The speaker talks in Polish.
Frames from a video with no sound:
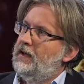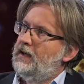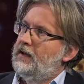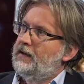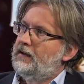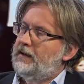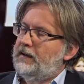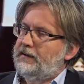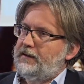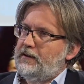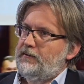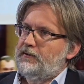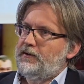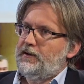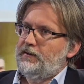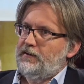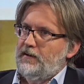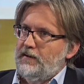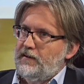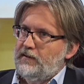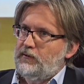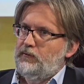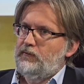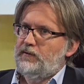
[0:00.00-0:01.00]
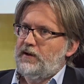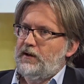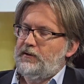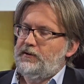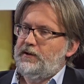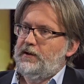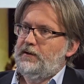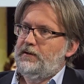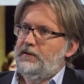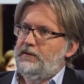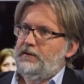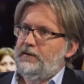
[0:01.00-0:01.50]
Dlatego, że to jest duża
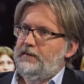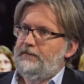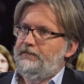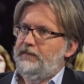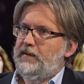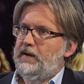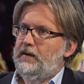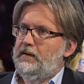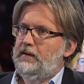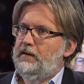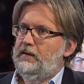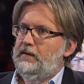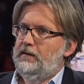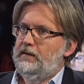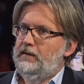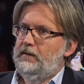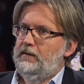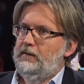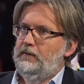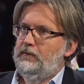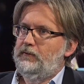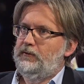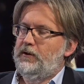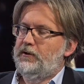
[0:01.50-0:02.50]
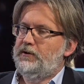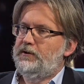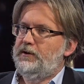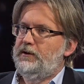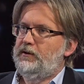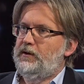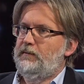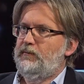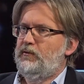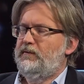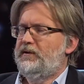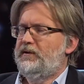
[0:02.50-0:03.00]
część e, ludności. To był